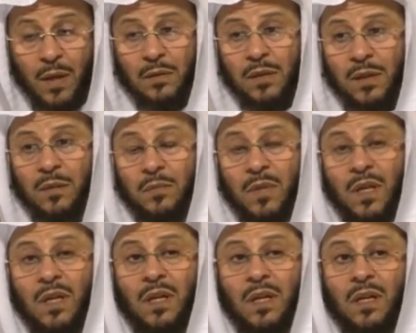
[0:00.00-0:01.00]
طيب
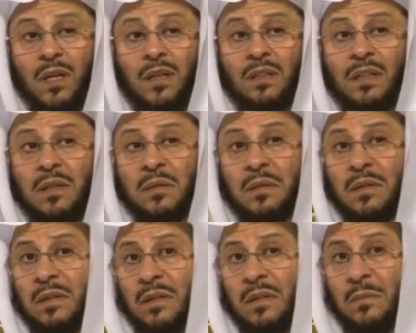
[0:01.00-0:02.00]
عندي
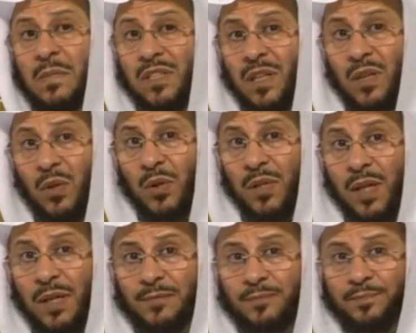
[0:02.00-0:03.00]
عندي مسألة
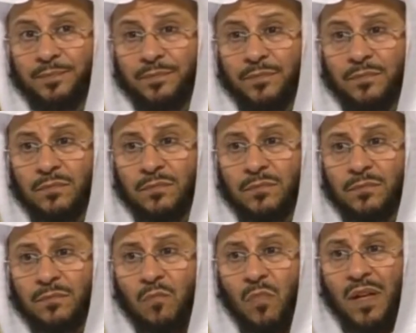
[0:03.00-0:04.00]
أخرى
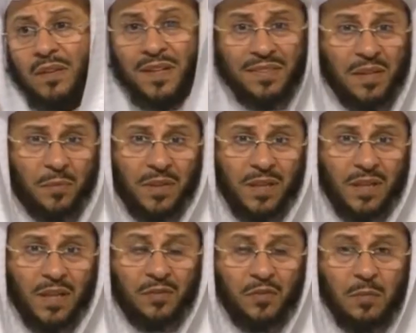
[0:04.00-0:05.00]
تنتبهين
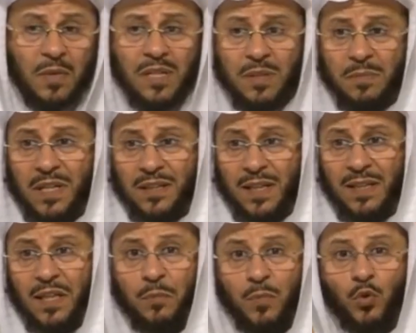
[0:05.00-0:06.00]
لها فيما ما يتعلق
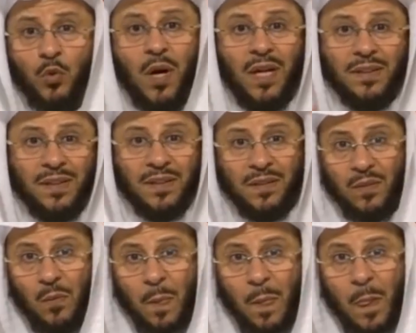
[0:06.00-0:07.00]
بالنقط
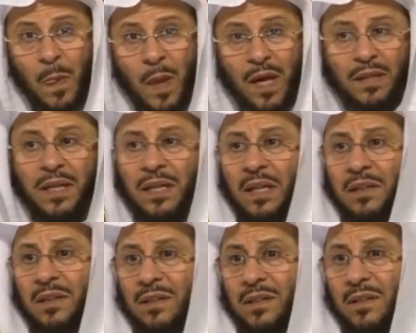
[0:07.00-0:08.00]
أحيانا
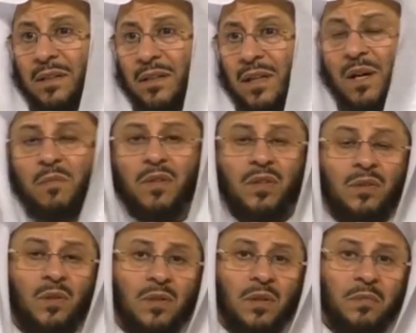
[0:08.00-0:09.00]
قبل
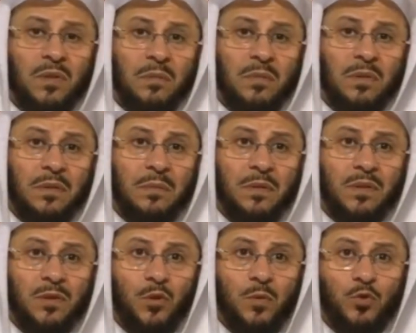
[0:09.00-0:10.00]
الدورة
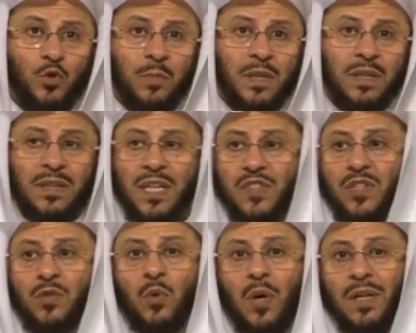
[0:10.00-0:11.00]
بيوم يومين تنزل
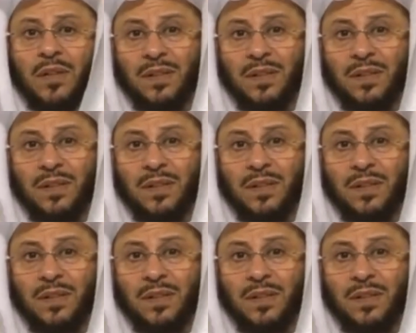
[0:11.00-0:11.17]
نقط